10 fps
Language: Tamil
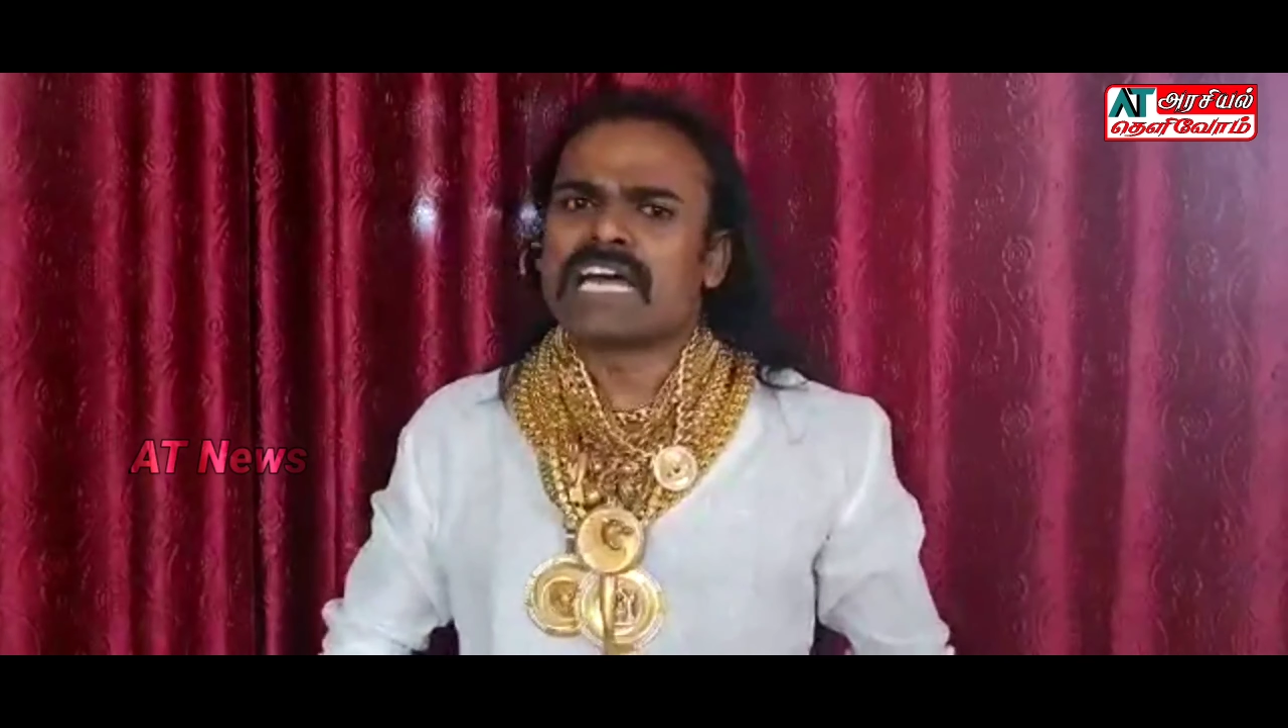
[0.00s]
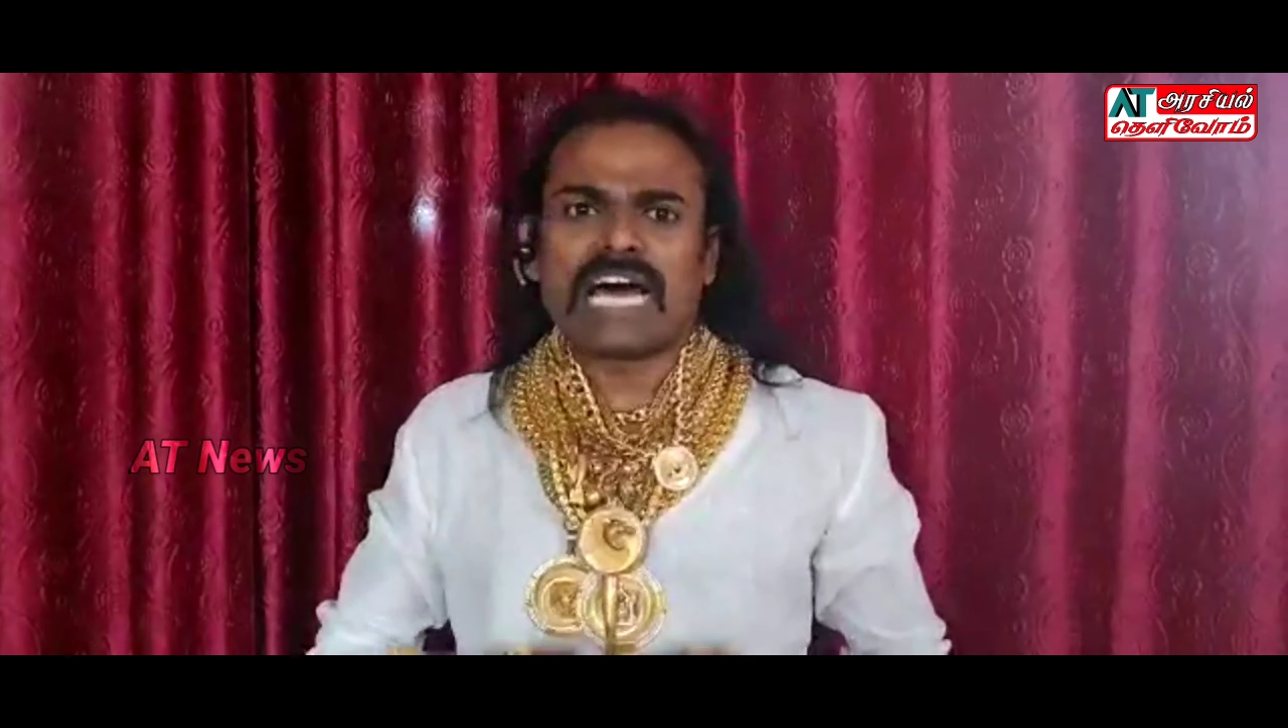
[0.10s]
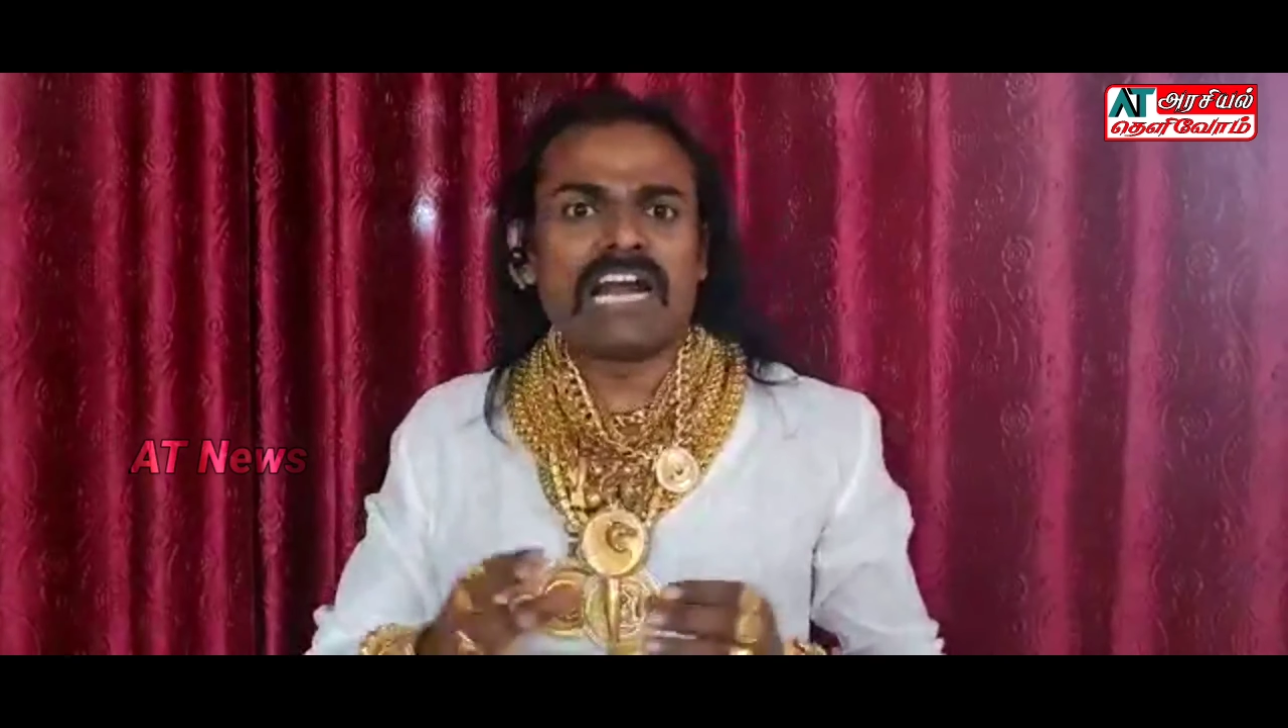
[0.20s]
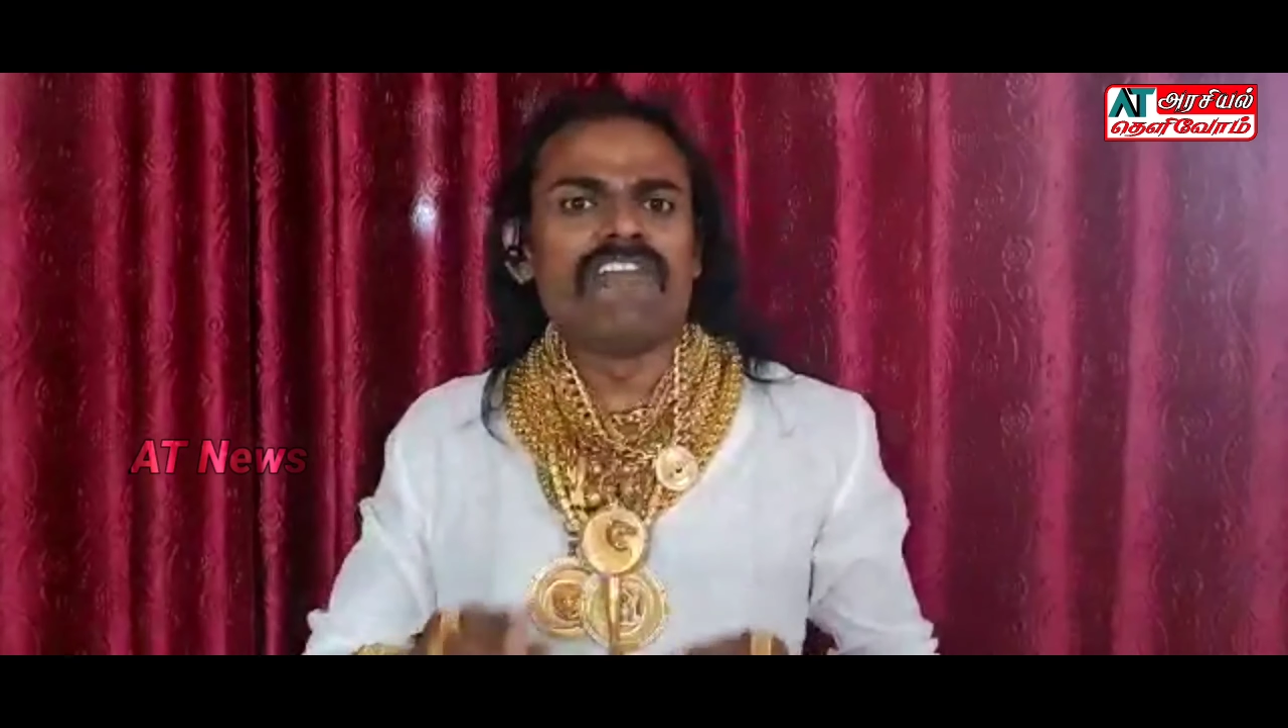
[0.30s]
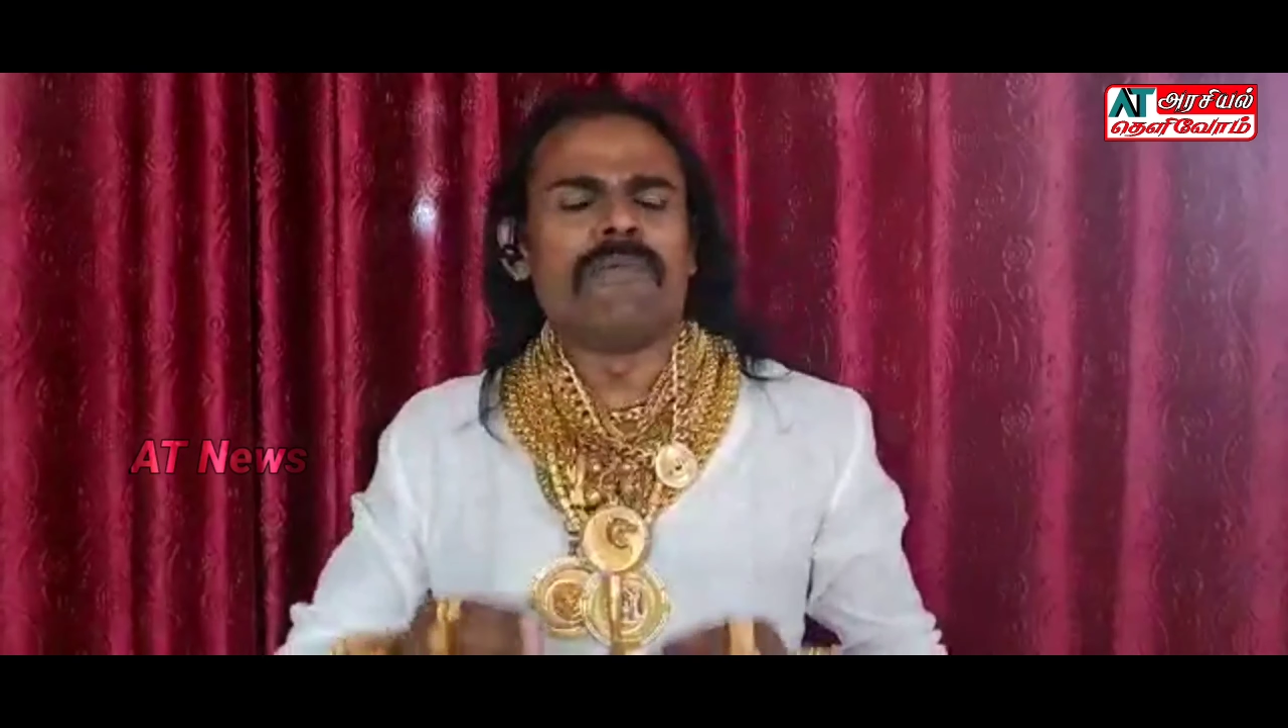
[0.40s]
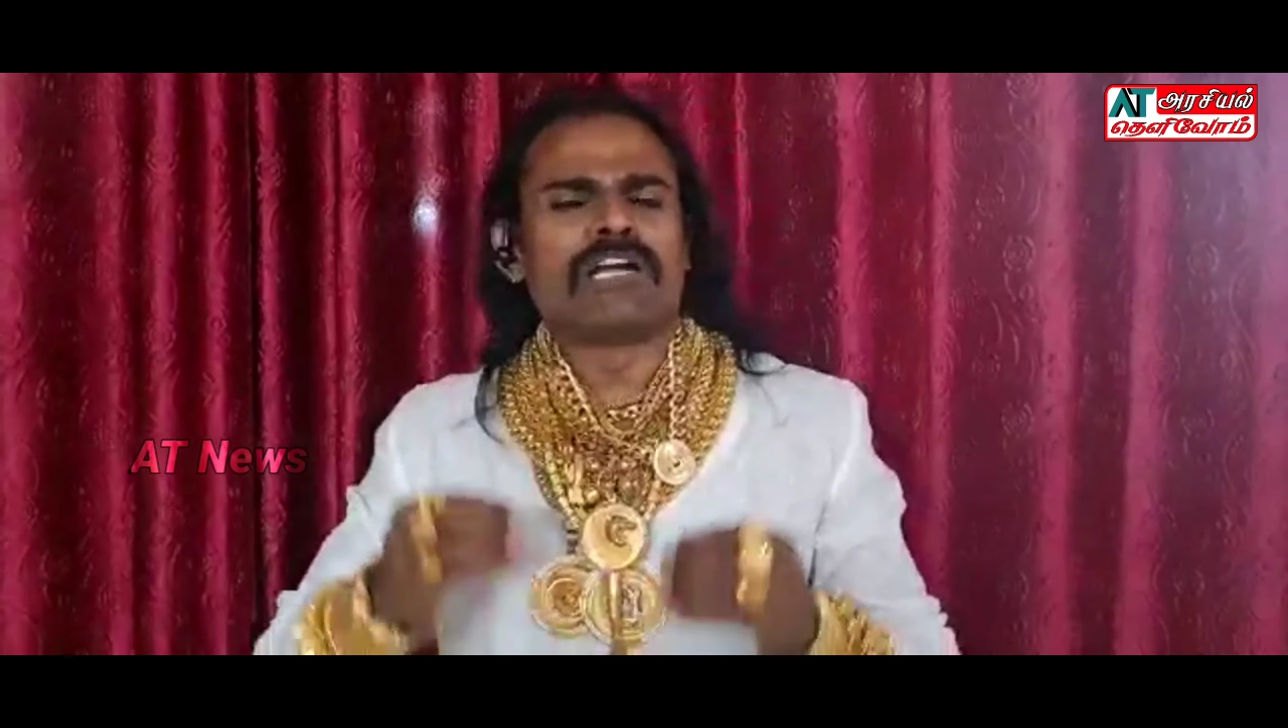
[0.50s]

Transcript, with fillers: கல்வி